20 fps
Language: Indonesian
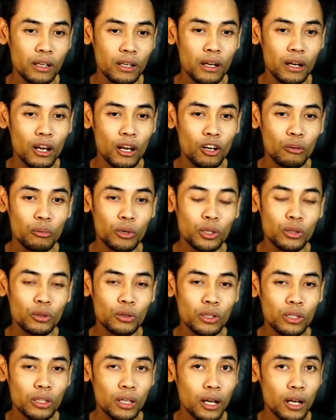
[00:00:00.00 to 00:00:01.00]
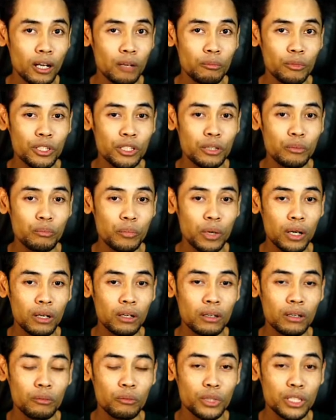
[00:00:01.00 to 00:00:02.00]
Kalau begitu kita akan menyimpan
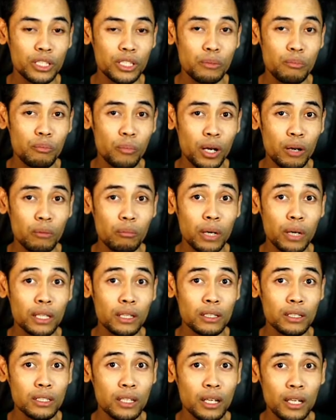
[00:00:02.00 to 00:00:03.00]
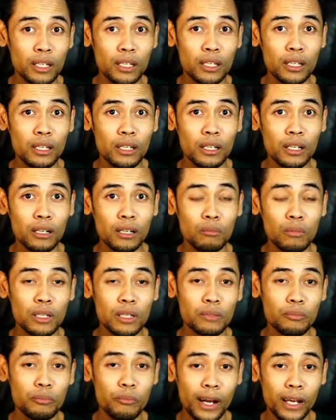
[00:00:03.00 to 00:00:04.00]
menyimpan banyak sekali uh,
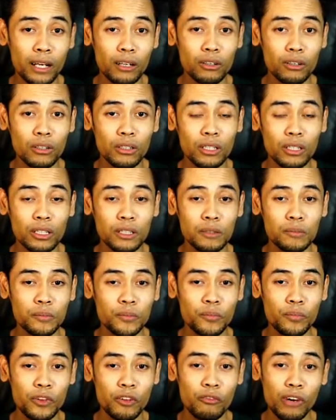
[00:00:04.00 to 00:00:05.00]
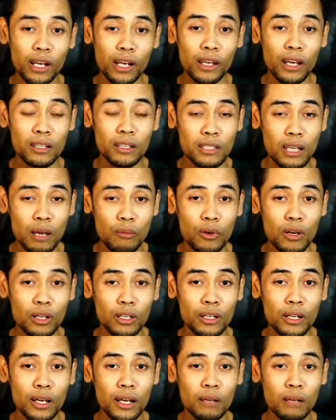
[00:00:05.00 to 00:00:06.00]
file dong di file yang sama di
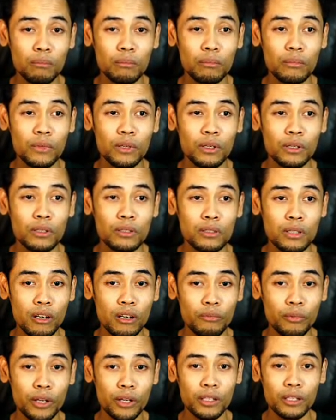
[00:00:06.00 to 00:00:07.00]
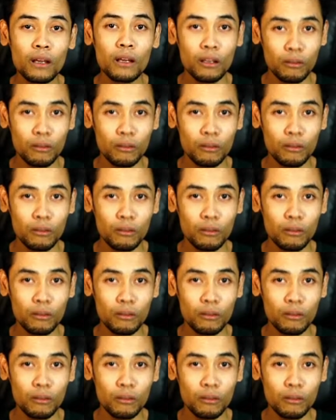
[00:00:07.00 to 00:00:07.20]
dalam servernya.